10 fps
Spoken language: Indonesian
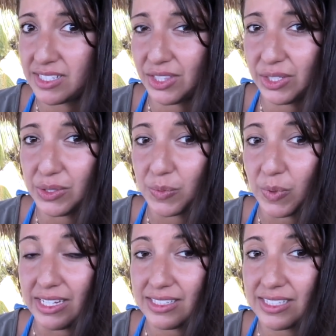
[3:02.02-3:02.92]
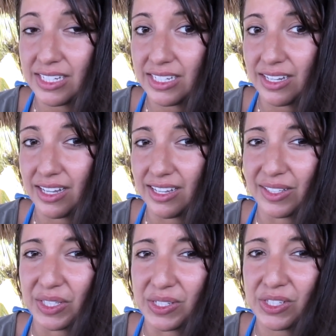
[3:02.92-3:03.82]
berat badan Anda
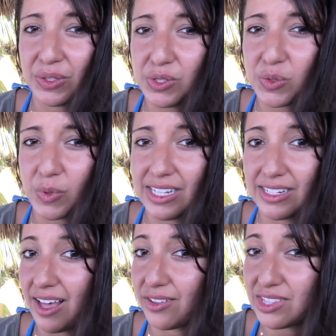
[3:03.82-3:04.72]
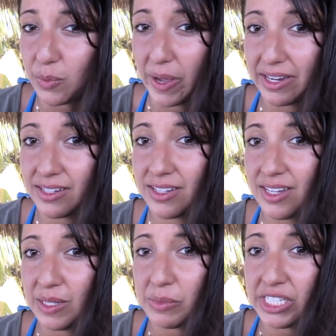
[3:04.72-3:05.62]
mungkin tetap bertambah atau
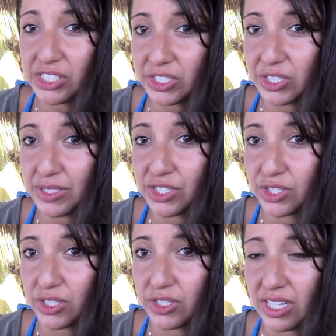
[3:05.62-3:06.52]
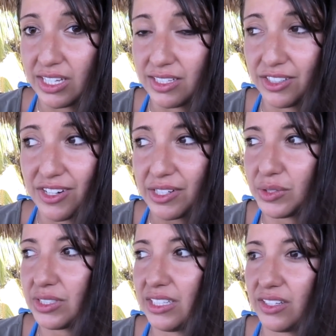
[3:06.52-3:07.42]
tidak memberikan nutrisi yang
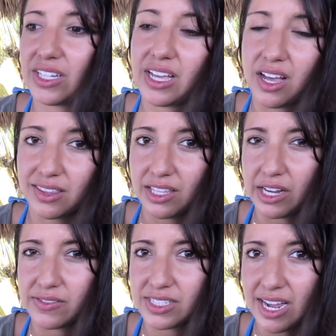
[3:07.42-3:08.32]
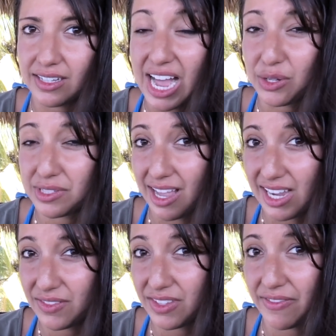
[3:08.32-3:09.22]
dibutuhkan tubuh Anda.
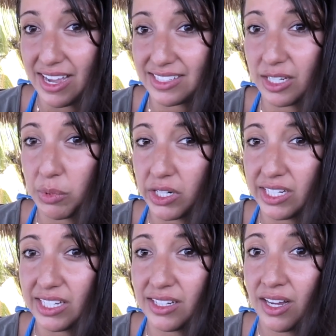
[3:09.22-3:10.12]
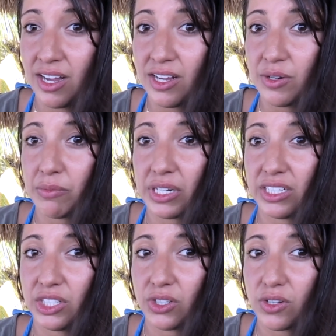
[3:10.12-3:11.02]
Tips sehat lainnya
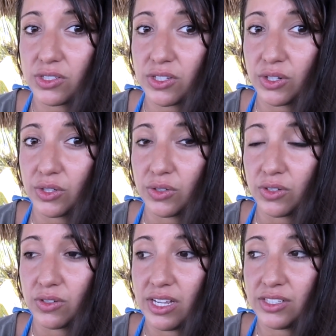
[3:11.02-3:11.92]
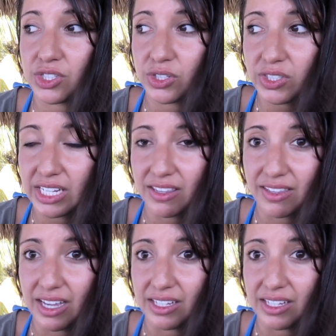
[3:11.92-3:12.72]
untuk menurunkan berat badan.